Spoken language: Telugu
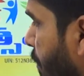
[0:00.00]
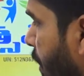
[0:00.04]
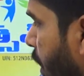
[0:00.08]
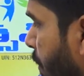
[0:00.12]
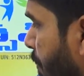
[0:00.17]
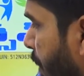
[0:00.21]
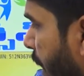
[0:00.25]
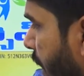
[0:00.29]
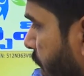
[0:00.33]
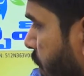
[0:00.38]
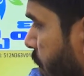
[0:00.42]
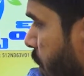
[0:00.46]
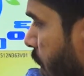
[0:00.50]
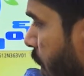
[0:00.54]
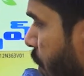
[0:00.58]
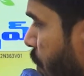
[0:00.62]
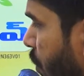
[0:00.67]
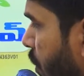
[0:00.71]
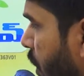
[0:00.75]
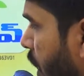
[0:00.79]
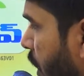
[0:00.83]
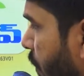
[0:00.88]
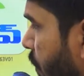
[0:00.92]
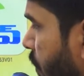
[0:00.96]
మీ బడ్జెట్
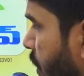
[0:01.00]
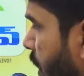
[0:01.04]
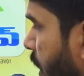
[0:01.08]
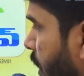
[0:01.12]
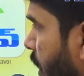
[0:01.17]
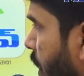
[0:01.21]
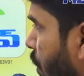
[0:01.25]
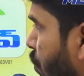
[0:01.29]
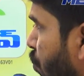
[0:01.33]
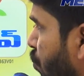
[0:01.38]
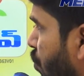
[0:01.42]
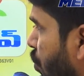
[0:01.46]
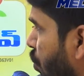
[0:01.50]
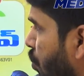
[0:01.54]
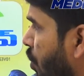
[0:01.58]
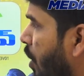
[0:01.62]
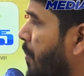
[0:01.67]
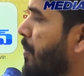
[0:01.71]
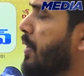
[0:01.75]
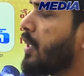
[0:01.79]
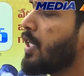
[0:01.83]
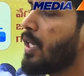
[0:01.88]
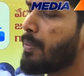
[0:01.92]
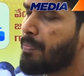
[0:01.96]
ఏ విధంగా ఉందో కూడా
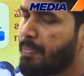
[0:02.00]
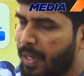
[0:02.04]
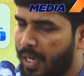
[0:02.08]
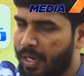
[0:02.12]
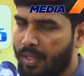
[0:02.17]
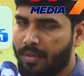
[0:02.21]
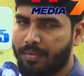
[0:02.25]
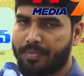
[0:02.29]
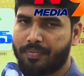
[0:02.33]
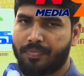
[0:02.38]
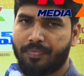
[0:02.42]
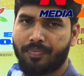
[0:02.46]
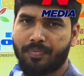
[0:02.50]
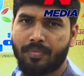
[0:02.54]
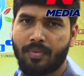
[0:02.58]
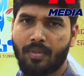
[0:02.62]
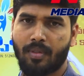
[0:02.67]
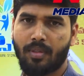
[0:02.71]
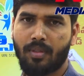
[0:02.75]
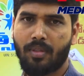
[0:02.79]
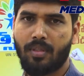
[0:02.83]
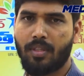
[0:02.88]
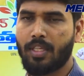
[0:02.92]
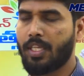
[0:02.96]
మీరు చెప్పాలి
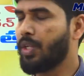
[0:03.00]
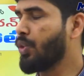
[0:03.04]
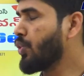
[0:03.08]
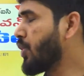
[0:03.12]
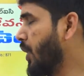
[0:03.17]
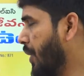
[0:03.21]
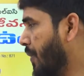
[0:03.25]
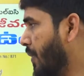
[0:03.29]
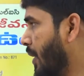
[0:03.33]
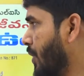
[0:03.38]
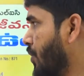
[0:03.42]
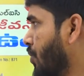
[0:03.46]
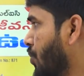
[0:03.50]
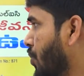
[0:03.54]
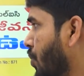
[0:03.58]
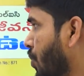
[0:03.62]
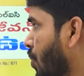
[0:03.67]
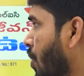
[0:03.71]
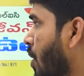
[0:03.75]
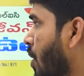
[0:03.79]
ఈరోజు ఏమంటారు